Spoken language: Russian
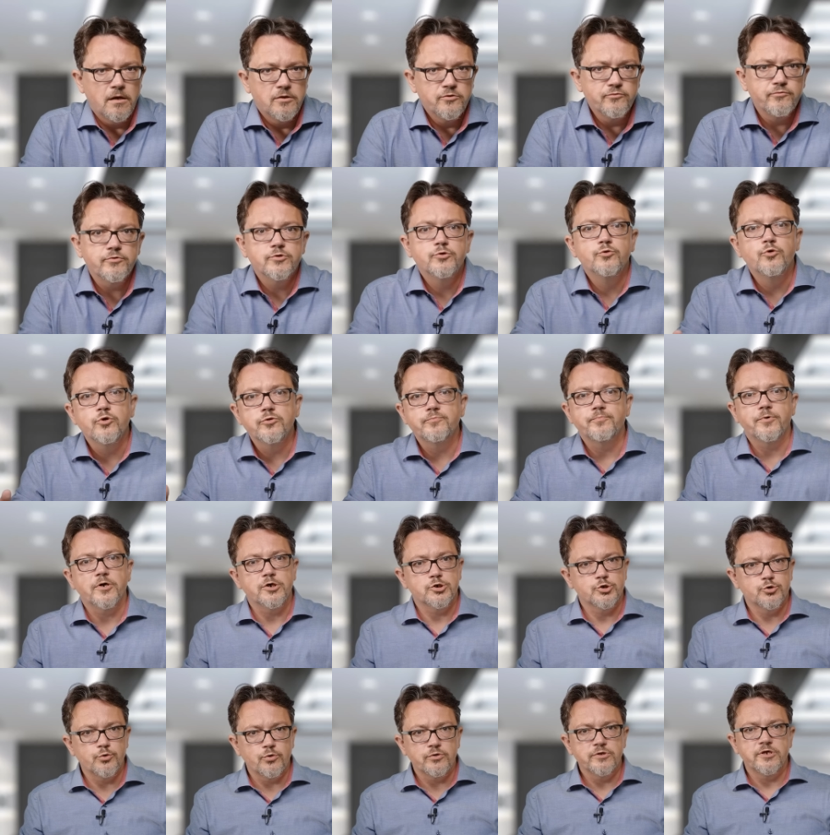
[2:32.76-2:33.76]
Ну вот год
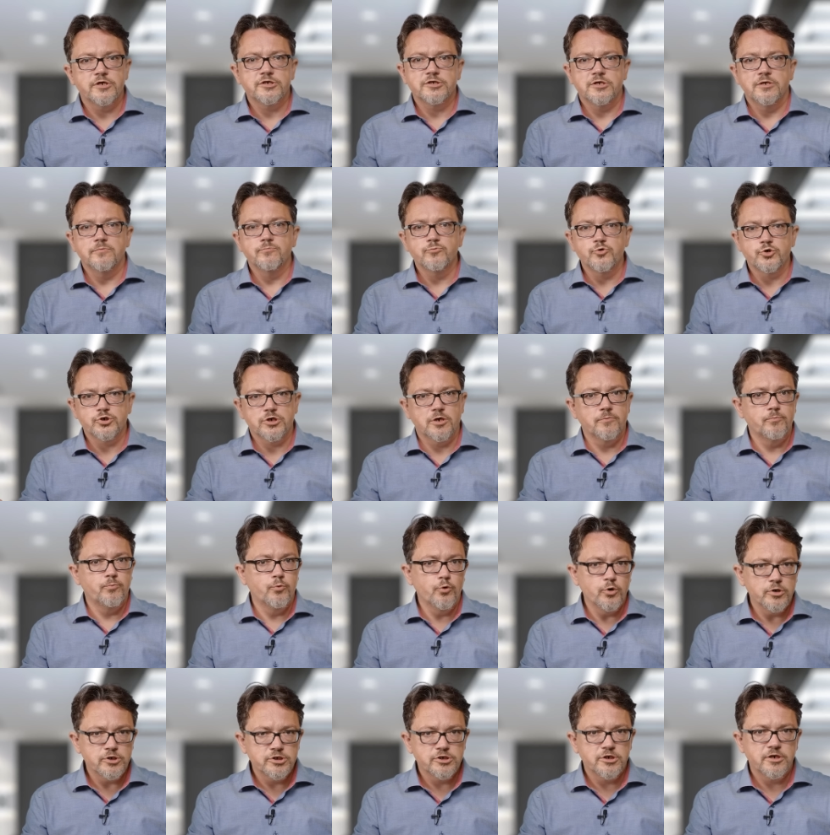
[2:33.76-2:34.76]
прошел, даже немножко
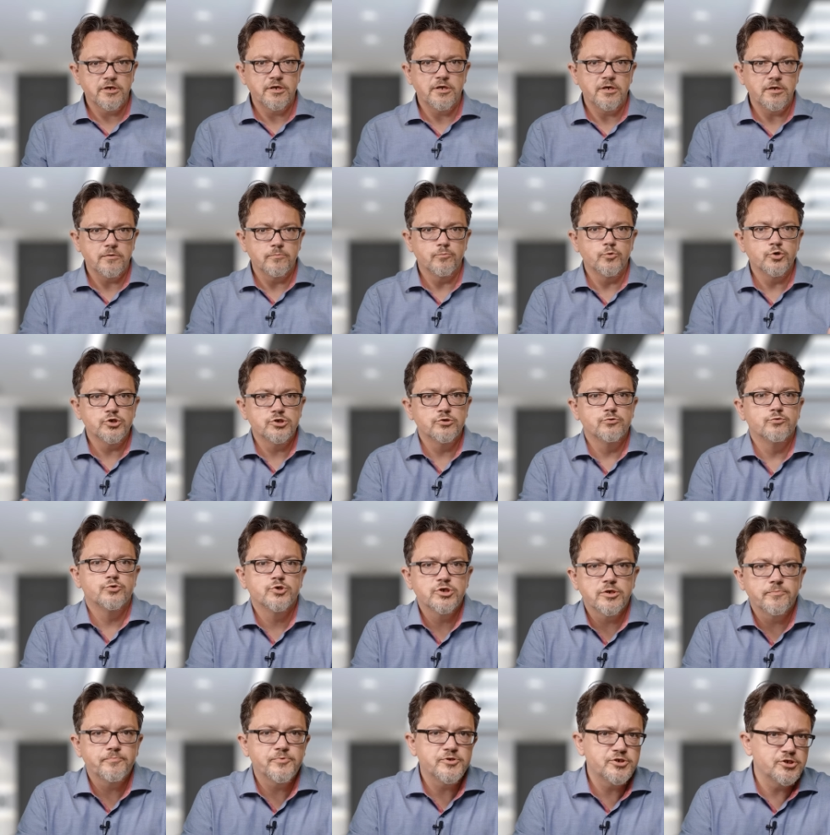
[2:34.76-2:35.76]
больше, и можно
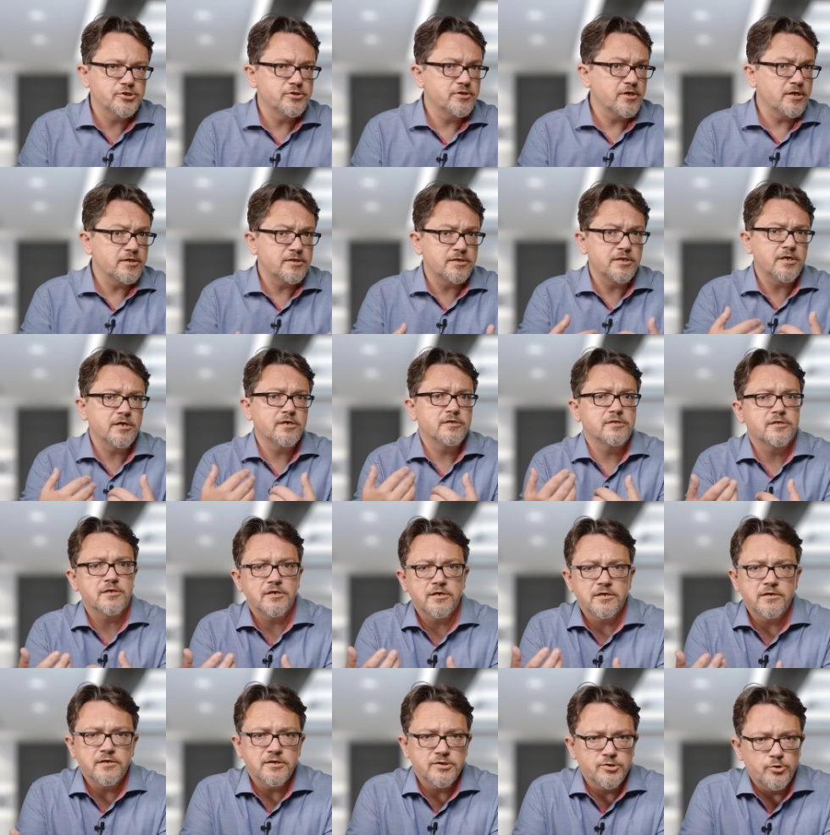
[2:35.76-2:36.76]
уже посчитать
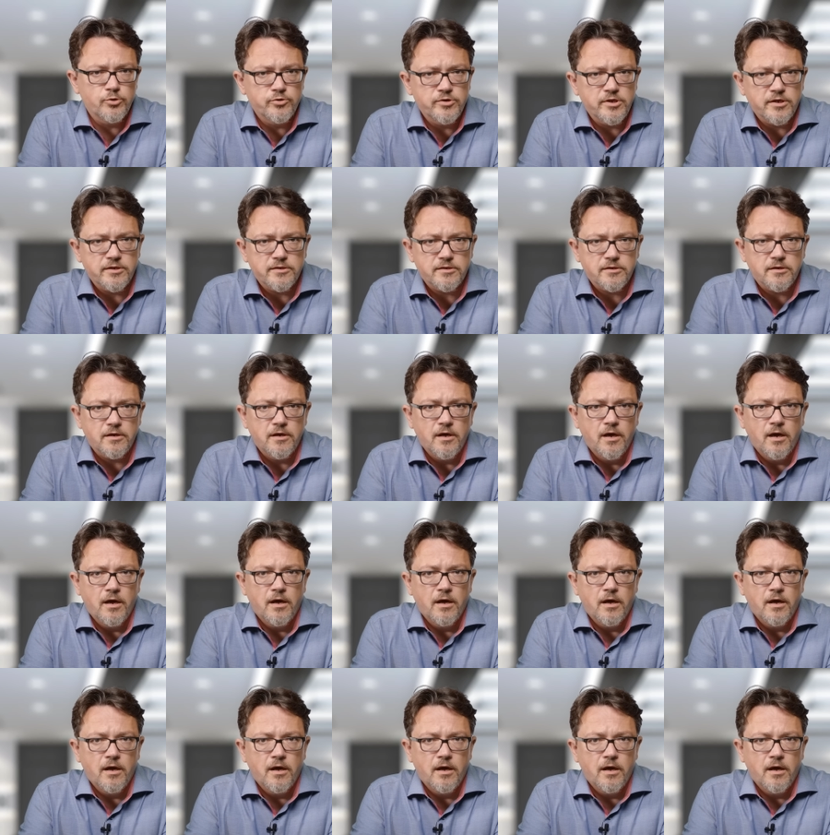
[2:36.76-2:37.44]
некоторые результаты.